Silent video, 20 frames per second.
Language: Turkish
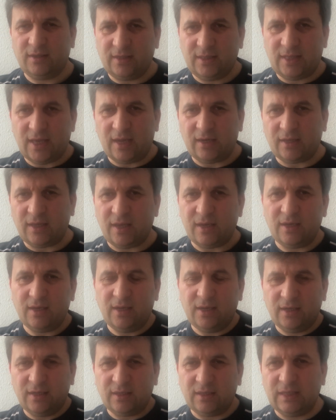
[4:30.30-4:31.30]
giderken
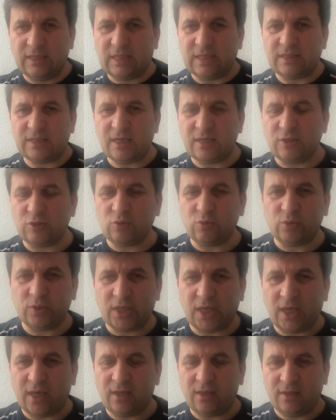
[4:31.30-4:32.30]
gideceğiniz
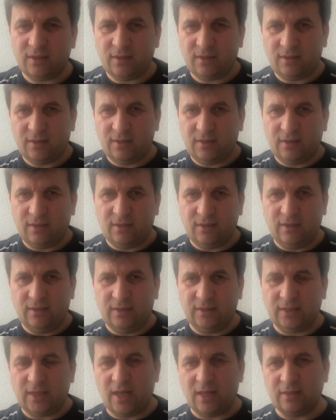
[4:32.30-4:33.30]
ülke
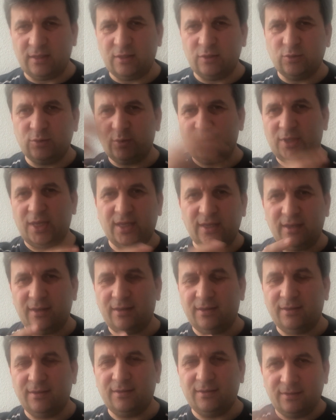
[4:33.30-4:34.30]
e, geldiğiniz
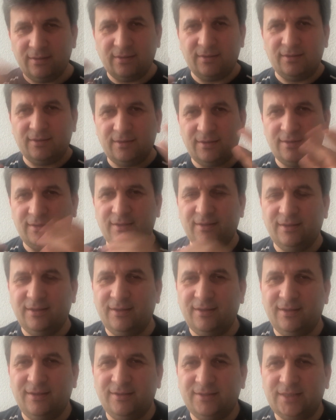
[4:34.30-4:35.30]
ülkeyi
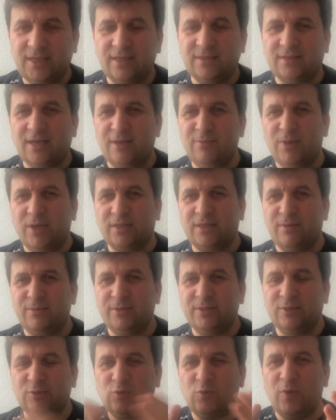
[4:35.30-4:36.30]
e, şey saymakta
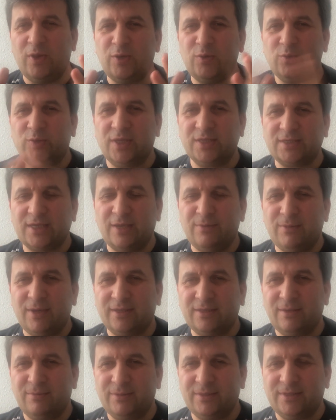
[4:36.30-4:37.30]
mıdır? Güvenli ülke
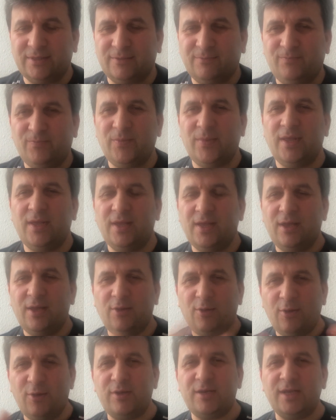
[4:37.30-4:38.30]
saymakta mıdır?
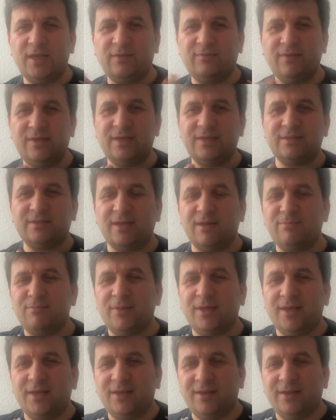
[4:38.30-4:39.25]
Örnek verirsem